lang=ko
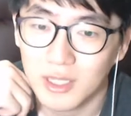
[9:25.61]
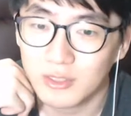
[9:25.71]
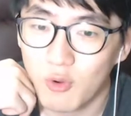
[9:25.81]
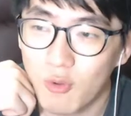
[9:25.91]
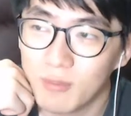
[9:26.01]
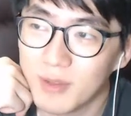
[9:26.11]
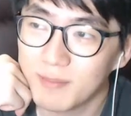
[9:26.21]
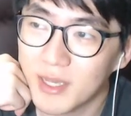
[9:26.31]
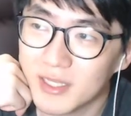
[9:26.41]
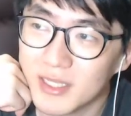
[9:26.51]
그래서
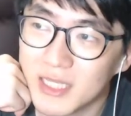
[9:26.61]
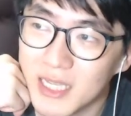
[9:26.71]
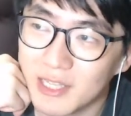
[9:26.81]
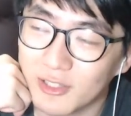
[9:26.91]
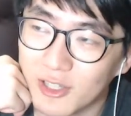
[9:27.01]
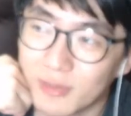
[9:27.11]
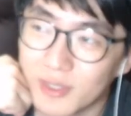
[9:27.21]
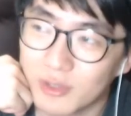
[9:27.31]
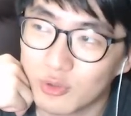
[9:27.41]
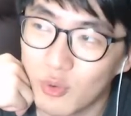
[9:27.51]
홈런 페이스가 예전에
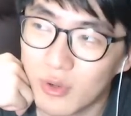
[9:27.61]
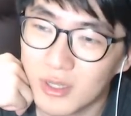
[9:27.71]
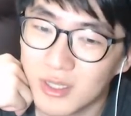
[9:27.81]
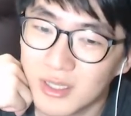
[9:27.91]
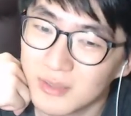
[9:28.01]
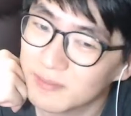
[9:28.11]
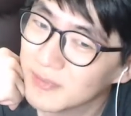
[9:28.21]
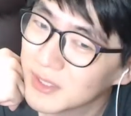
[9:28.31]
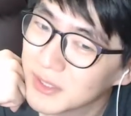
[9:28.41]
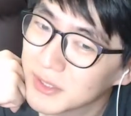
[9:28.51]
비해서 조금
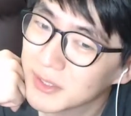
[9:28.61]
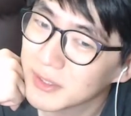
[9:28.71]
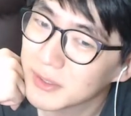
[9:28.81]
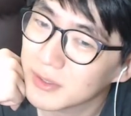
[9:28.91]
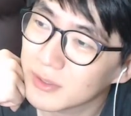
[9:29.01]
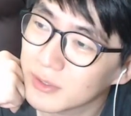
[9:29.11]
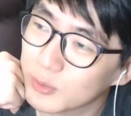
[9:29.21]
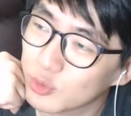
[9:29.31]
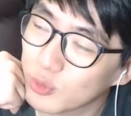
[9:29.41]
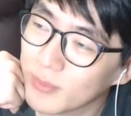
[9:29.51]

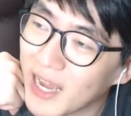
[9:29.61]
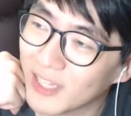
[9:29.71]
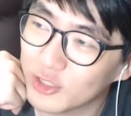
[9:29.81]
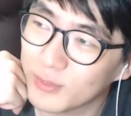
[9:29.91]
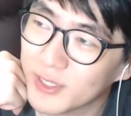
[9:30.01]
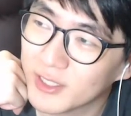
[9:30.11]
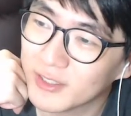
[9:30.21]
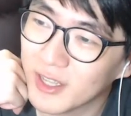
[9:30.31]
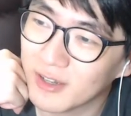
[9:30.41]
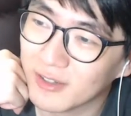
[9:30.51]
좀
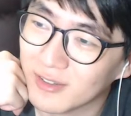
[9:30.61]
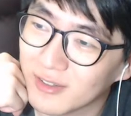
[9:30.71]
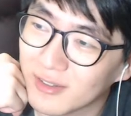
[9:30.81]
아쉽기는 해요.